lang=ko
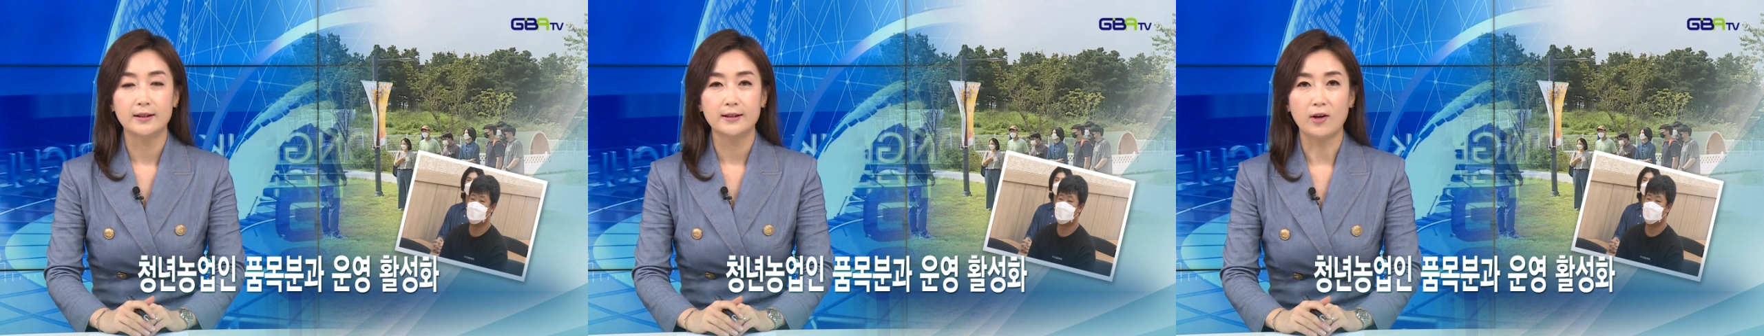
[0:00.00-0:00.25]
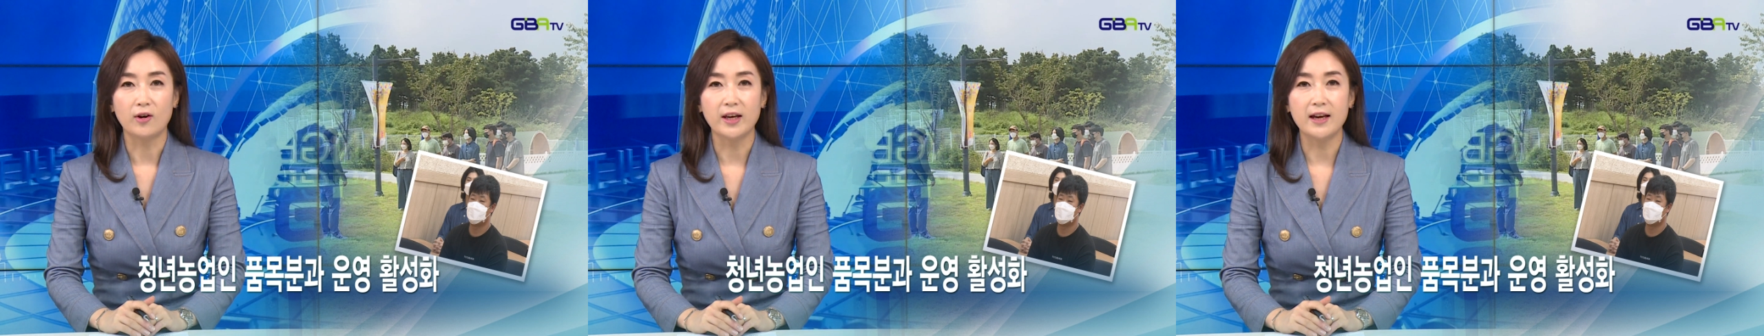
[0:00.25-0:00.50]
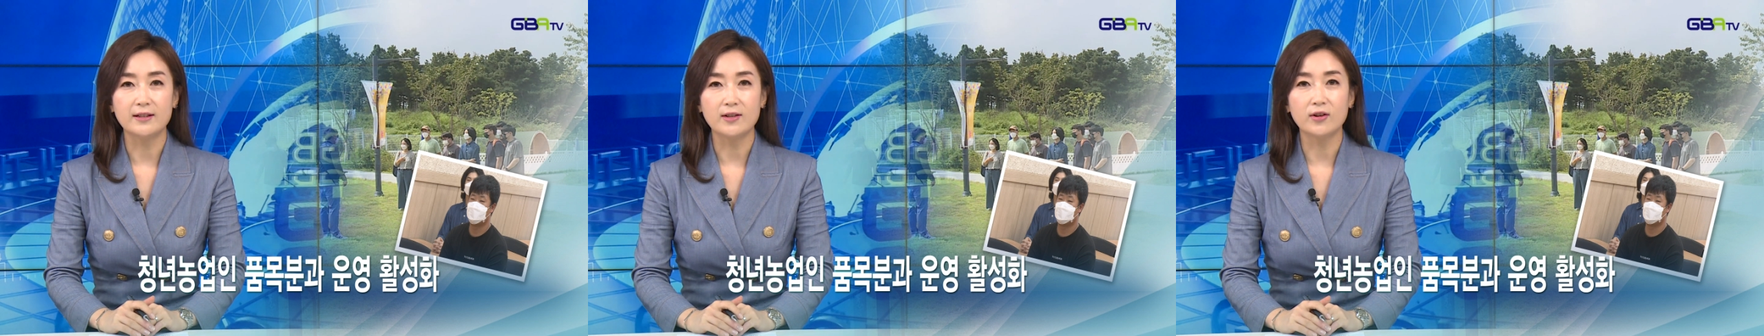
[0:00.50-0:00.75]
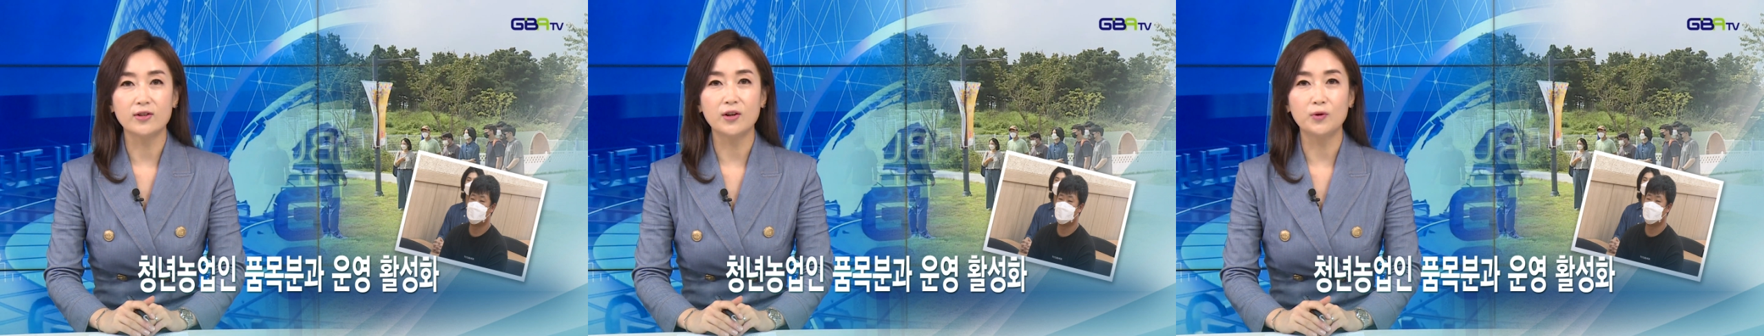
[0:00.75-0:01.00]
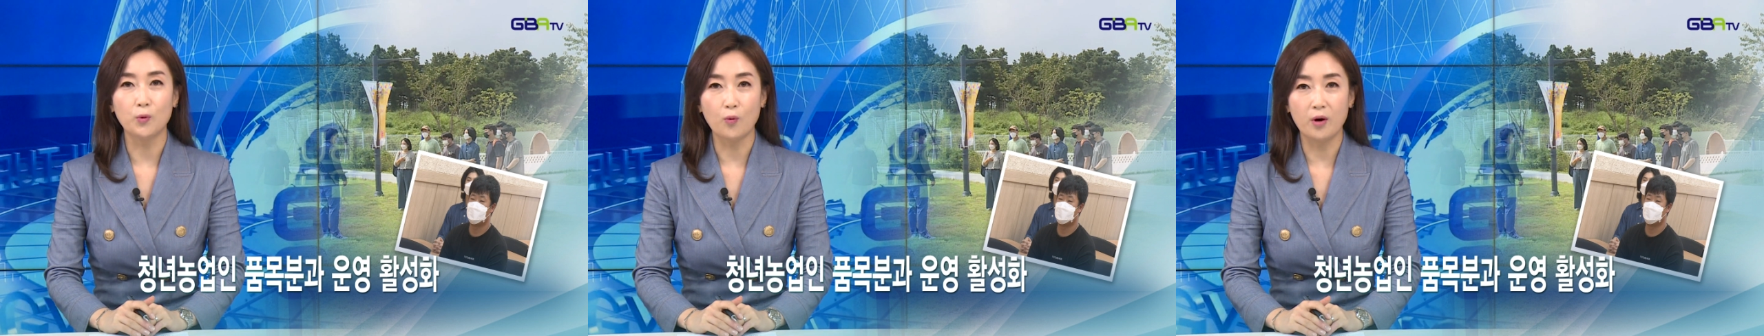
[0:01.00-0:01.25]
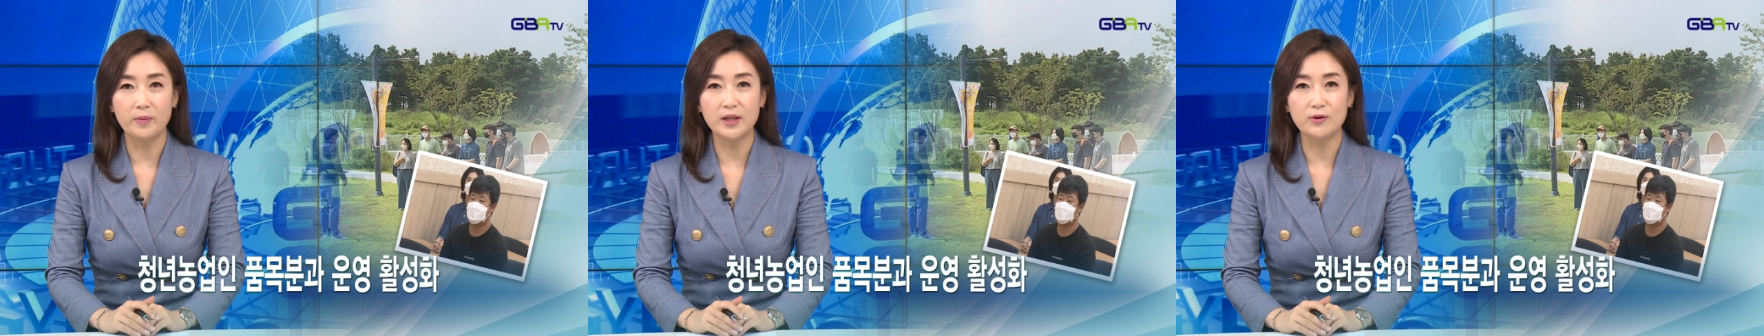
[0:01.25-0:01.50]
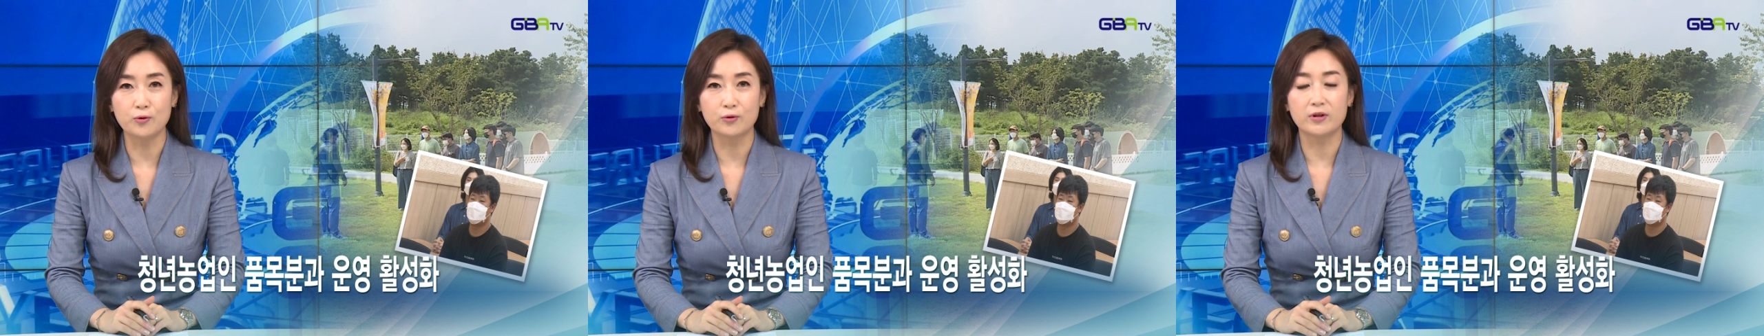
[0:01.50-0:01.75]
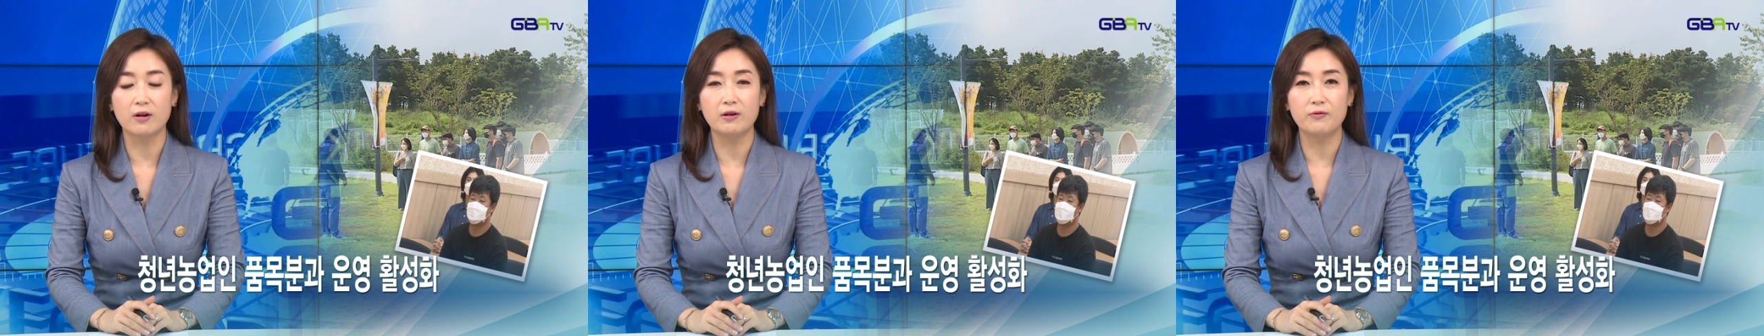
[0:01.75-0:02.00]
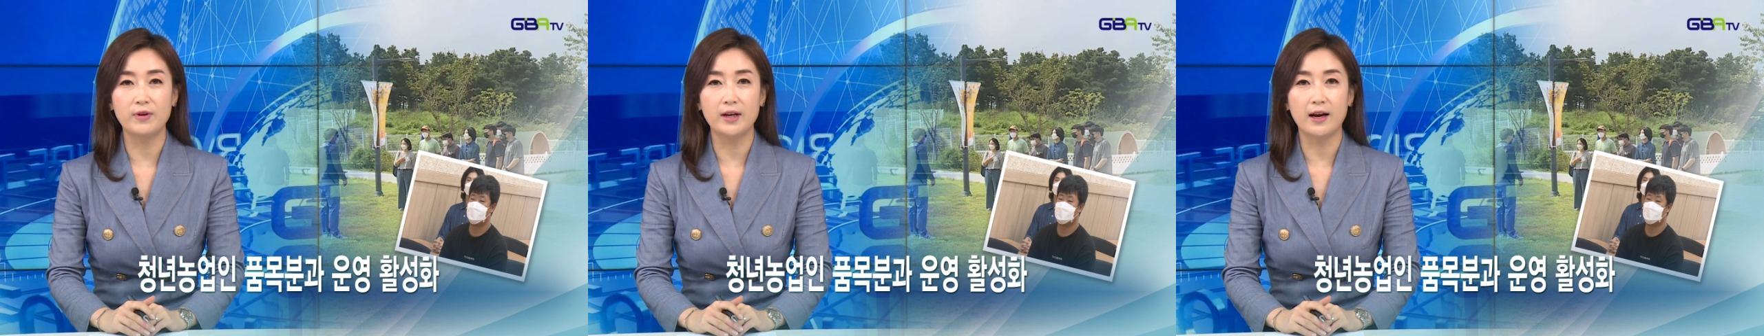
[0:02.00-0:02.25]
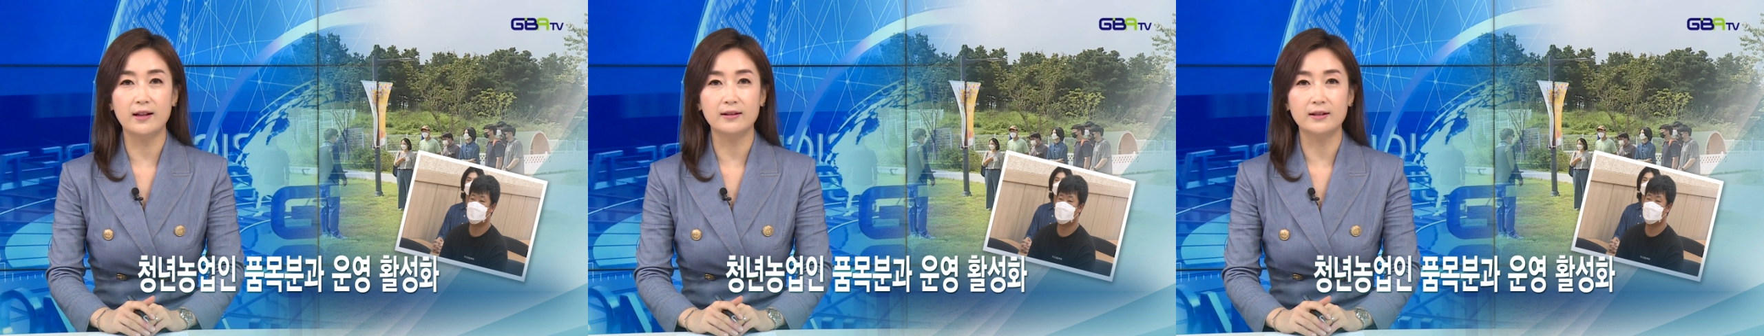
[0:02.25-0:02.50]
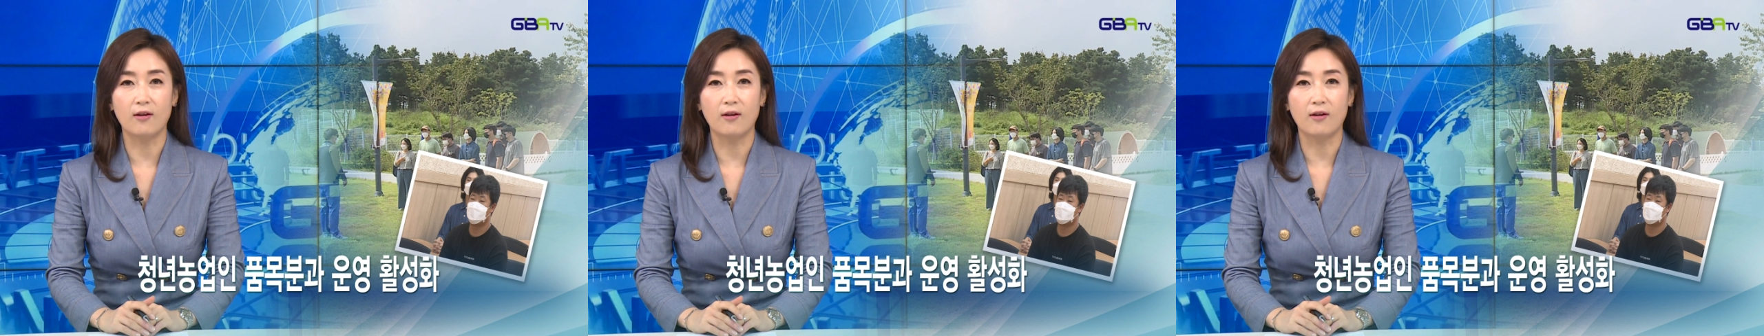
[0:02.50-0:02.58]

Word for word: 정해 청년 농업인 육성을 위한